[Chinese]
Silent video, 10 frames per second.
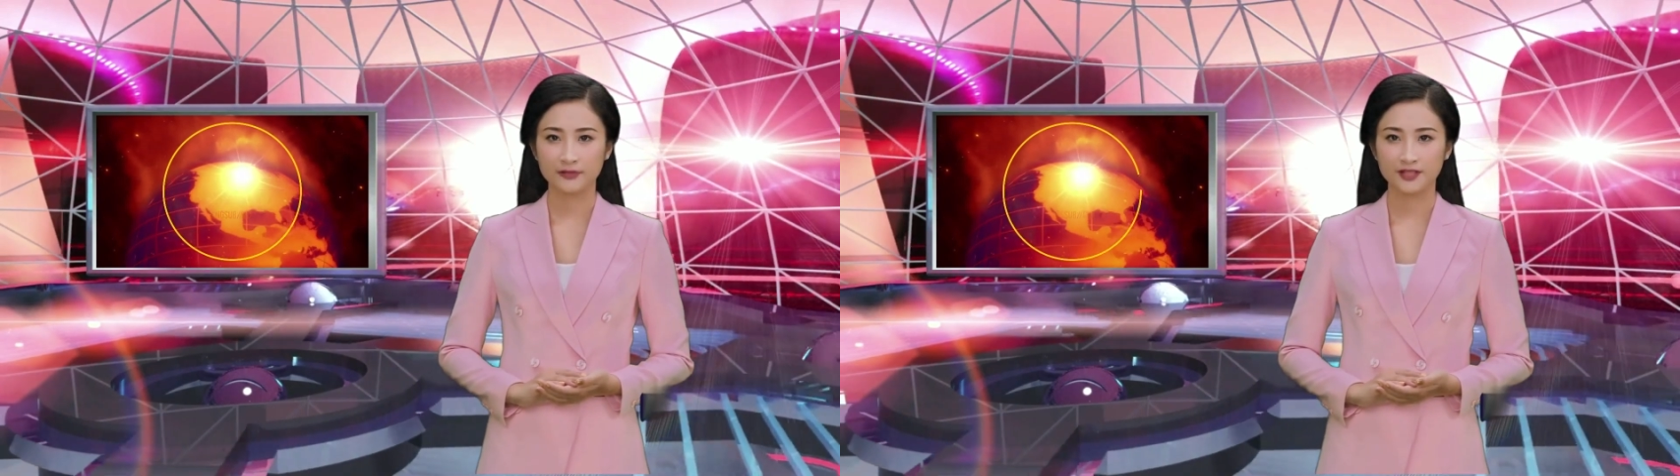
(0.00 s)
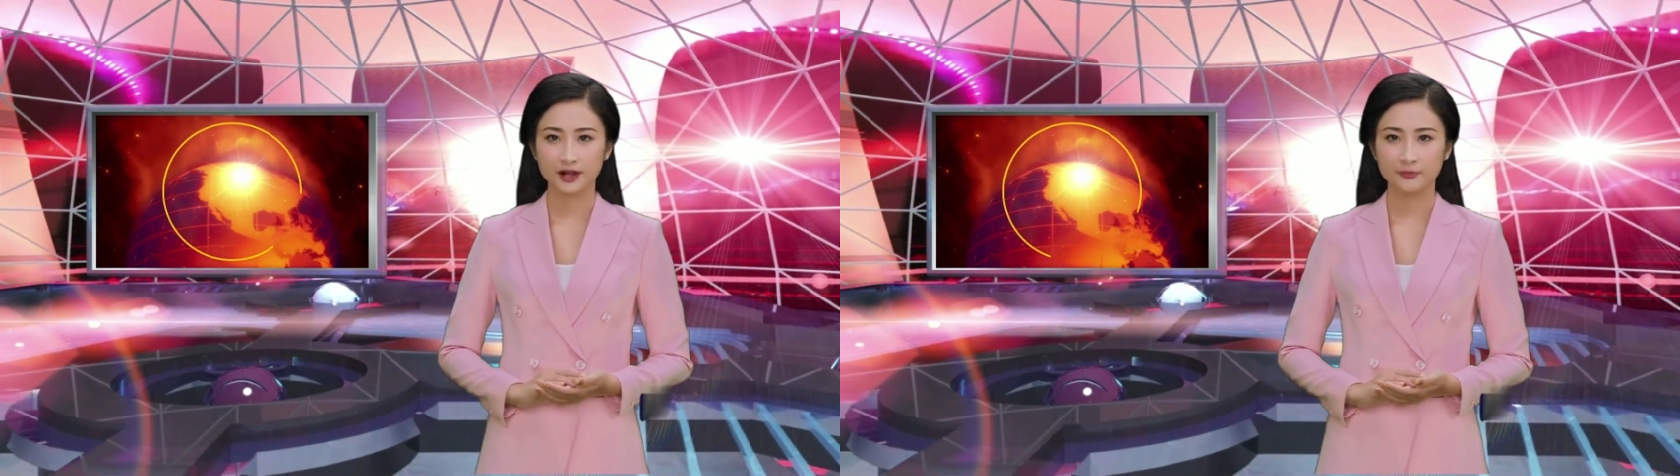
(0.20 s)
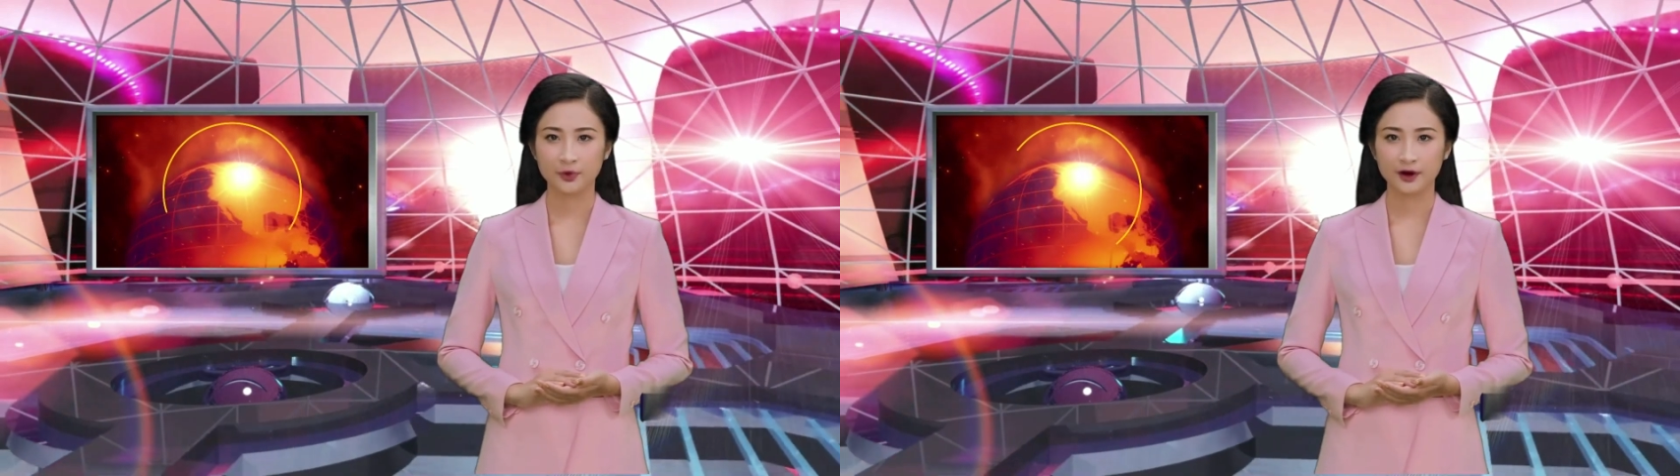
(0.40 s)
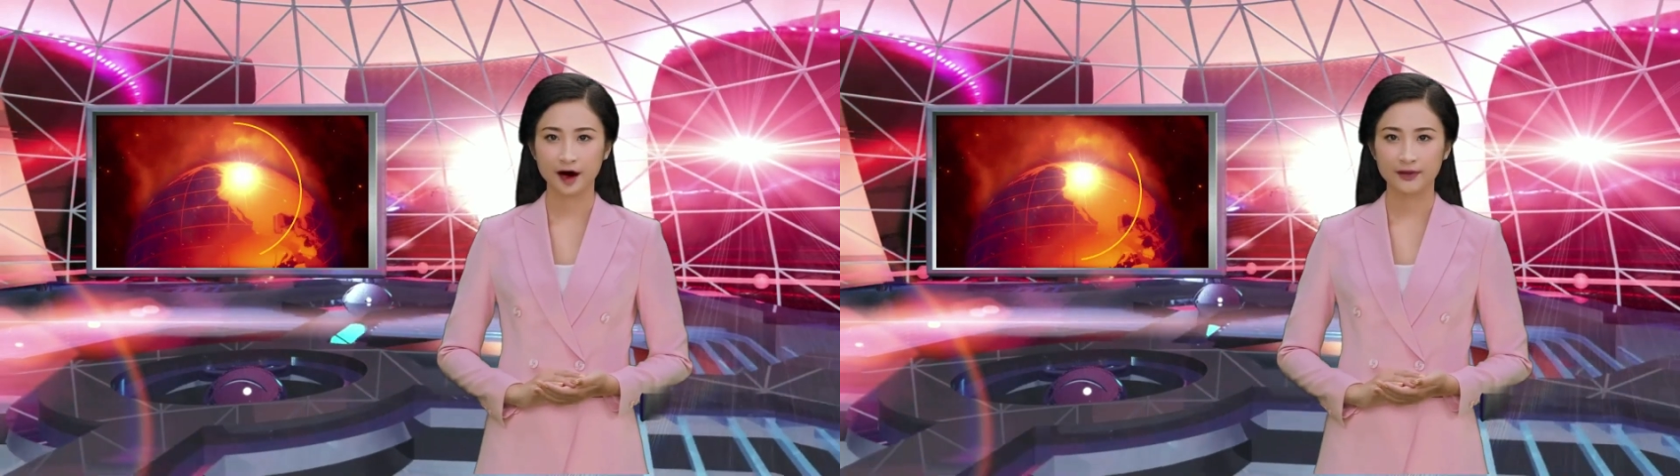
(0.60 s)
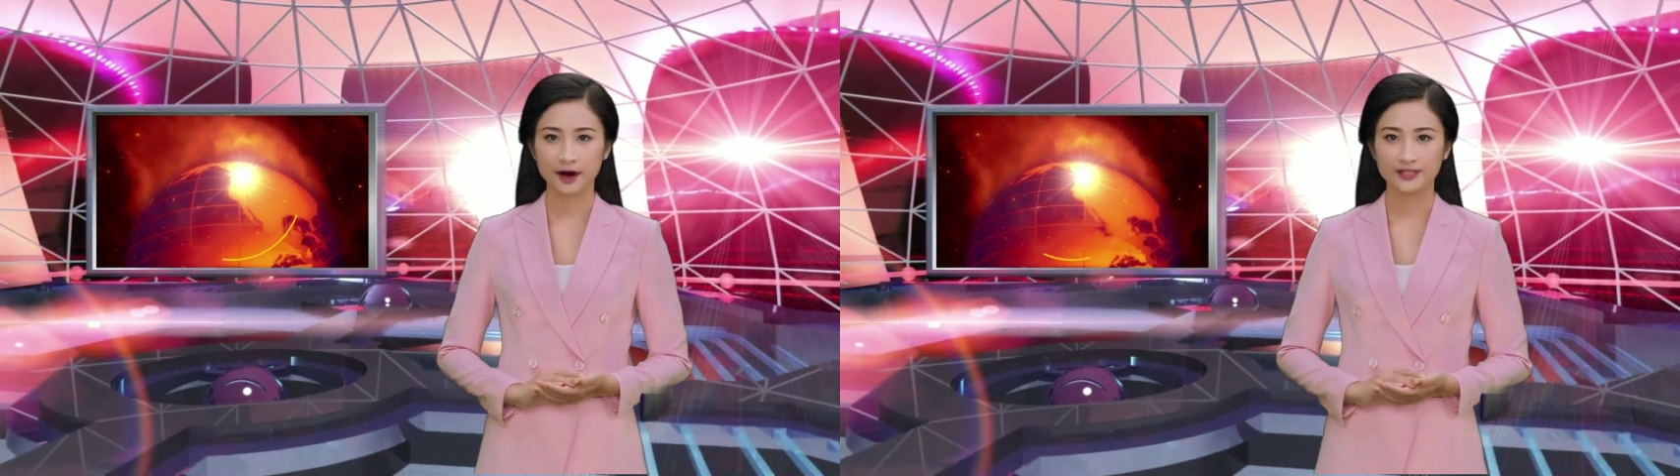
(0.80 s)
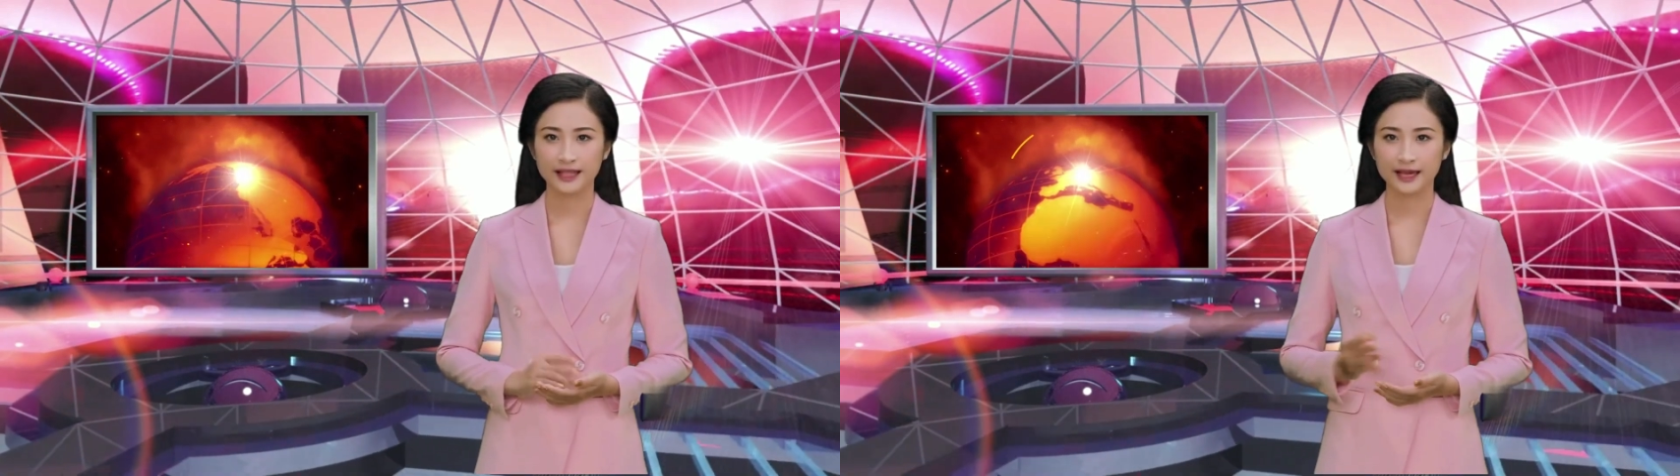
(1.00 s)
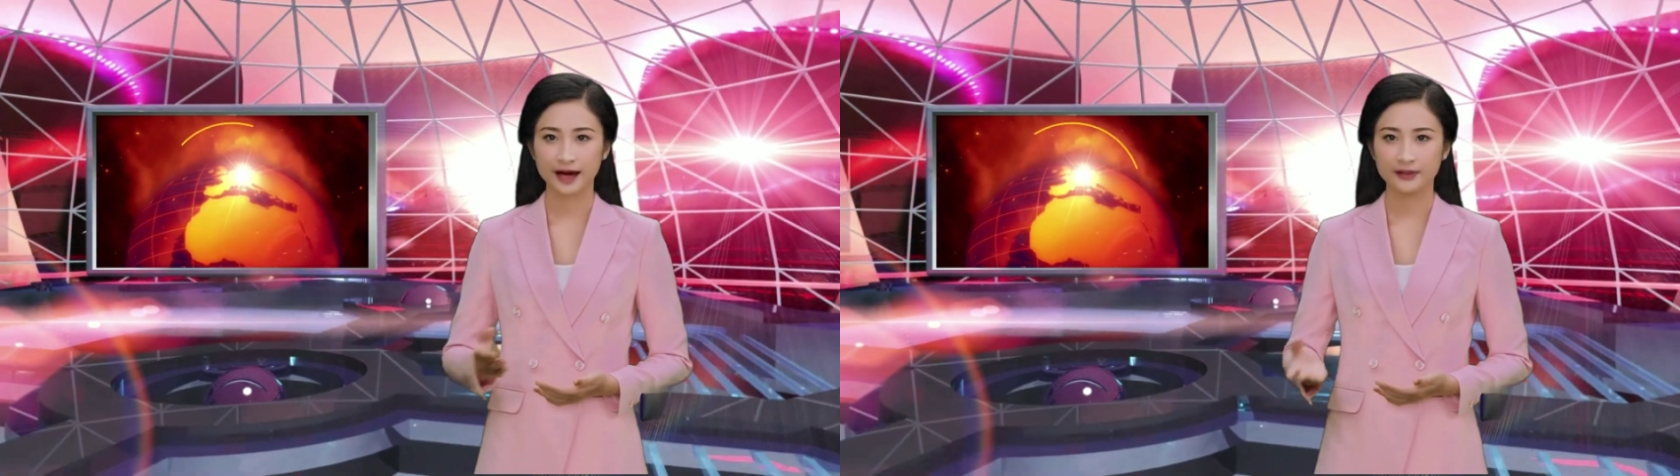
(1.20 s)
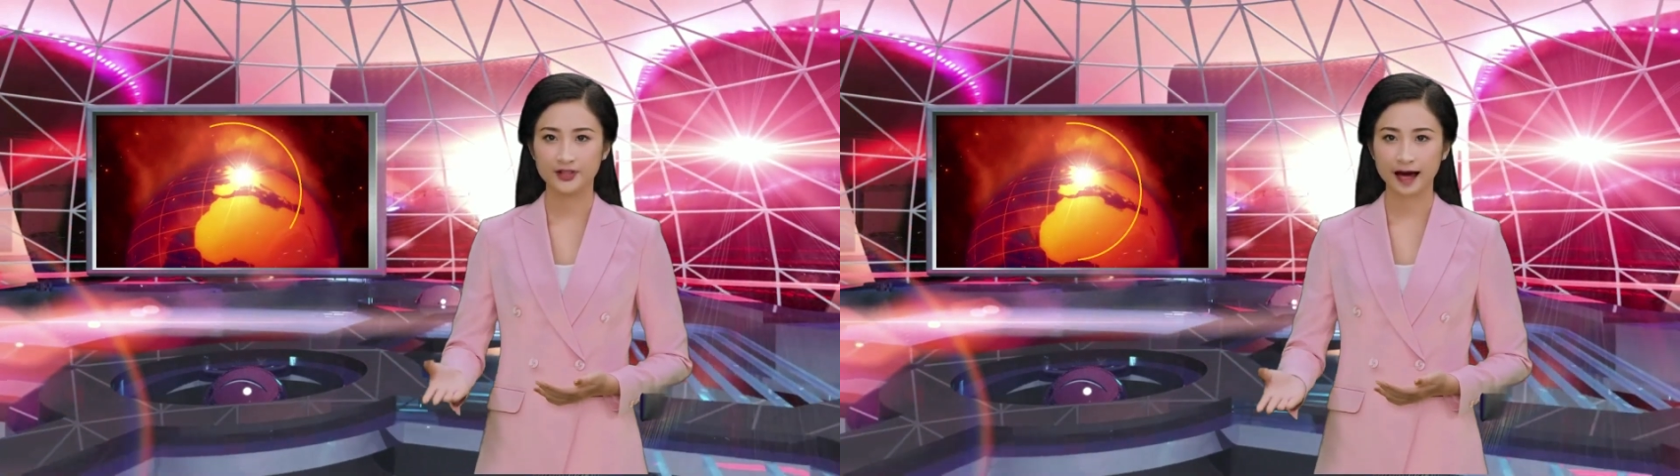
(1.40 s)
请不要忘记
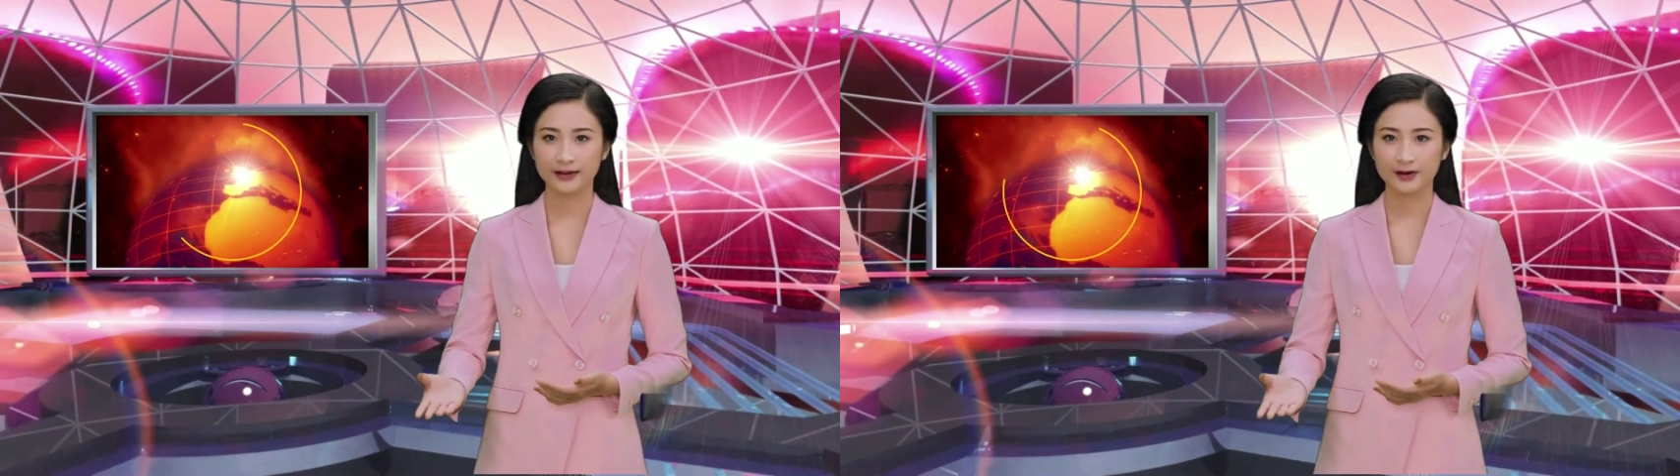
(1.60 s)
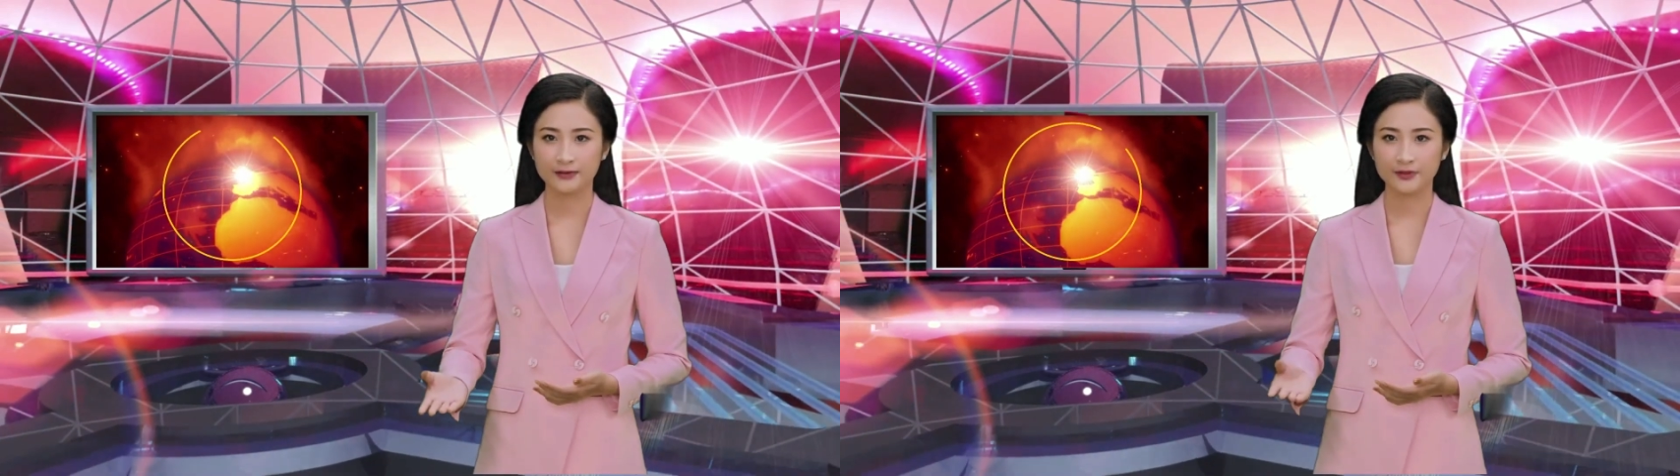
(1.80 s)
点赞、